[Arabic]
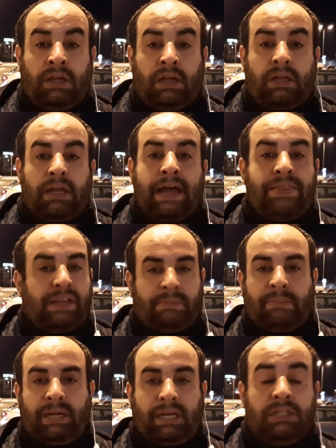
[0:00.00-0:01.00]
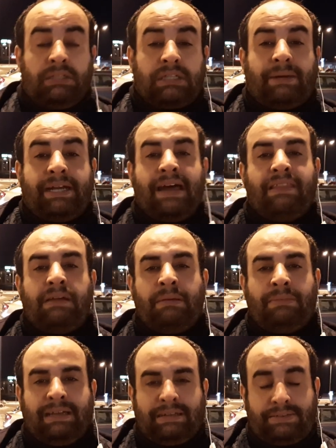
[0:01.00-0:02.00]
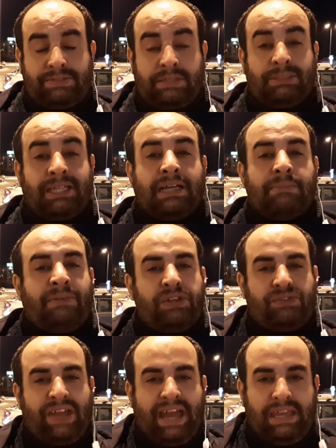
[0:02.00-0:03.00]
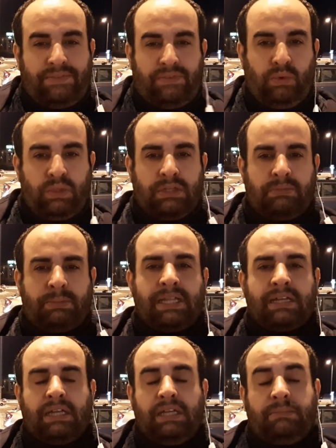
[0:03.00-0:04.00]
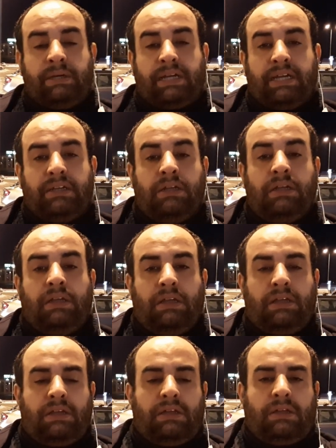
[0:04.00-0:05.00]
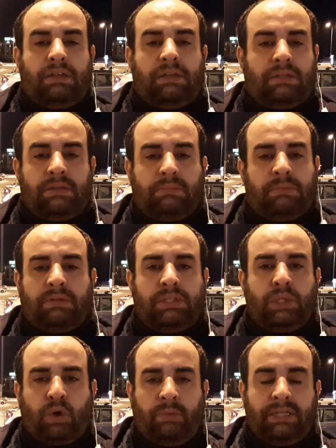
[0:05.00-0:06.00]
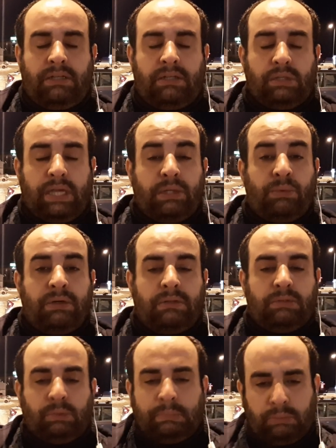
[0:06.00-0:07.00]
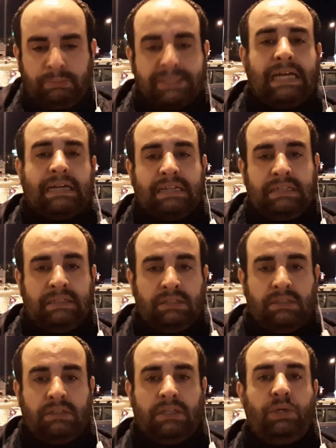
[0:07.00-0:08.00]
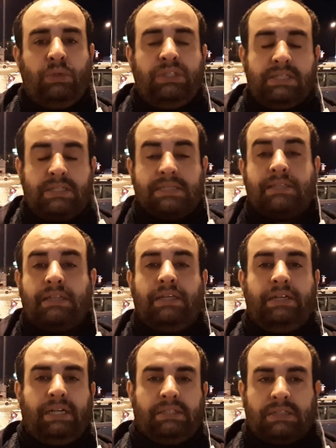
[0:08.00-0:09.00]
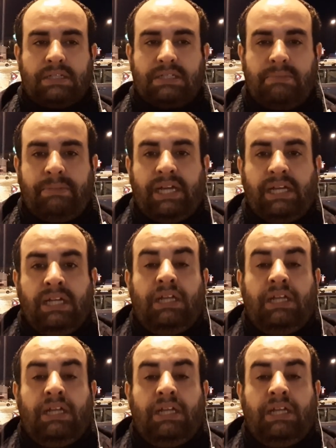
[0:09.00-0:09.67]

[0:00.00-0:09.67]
آه هذا المبلغ طبعا هذا المبلغ نفس البطاقة ما فيش فيها أي فلوس البطاقة هي عبارة عن آه دكومة يعني بطاقة أنه أنت تستطيع أنك تقسم بها